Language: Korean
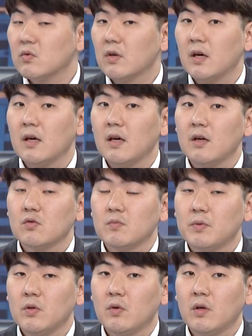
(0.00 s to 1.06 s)
쪽에 좀
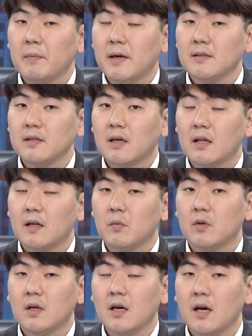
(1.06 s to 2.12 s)
비용이 발생을 하다
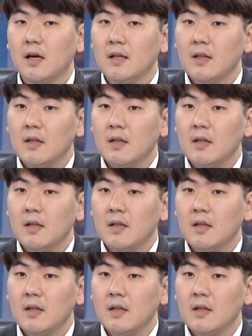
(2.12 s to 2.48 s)
보니까